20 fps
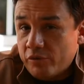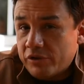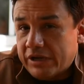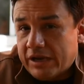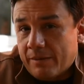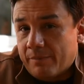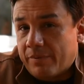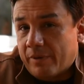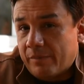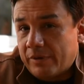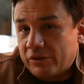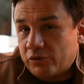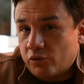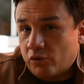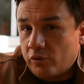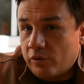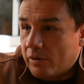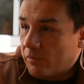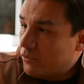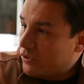de campamento,
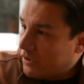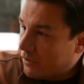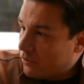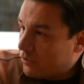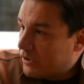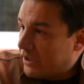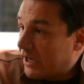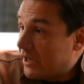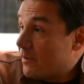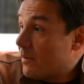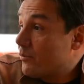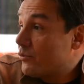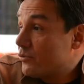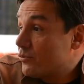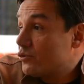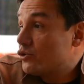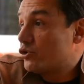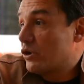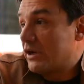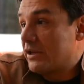no íbamos a bucear, íbamos
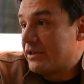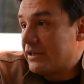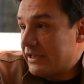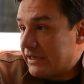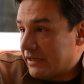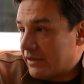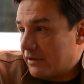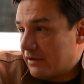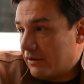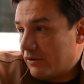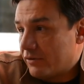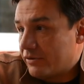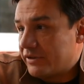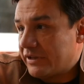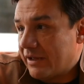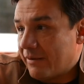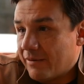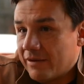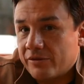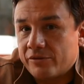mucho al cine. Los
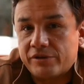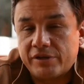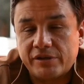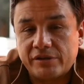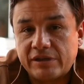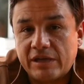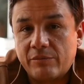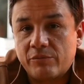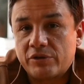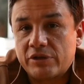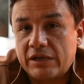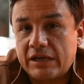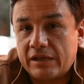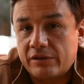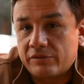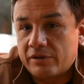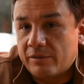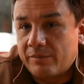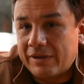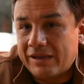sábados, si estábamos en la
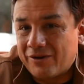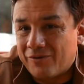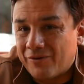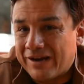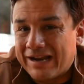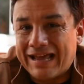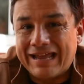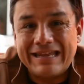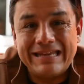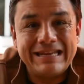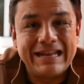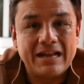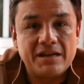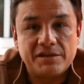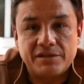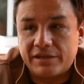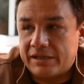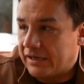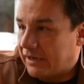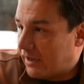Ciudad de México, era ir al
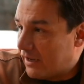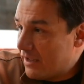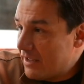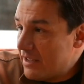cine.